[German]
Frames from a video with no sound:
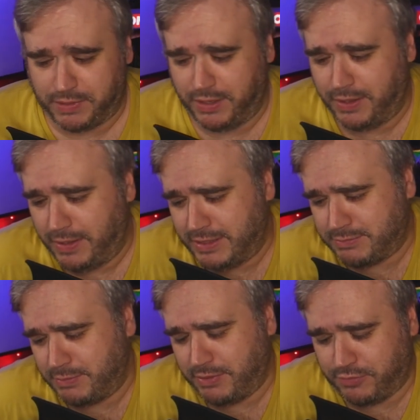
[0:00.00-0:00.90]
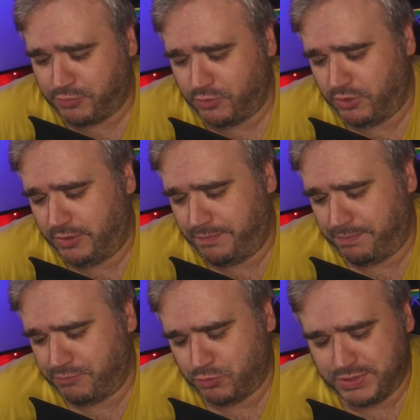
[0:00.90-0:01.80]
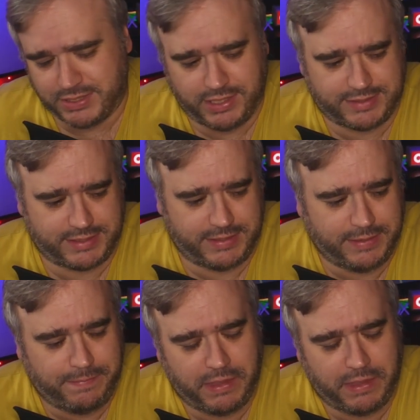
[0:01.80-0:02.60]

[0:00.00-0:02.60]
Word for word: Äh, lass mich mal davon ähm, so ein bisschen erzählen. Ne?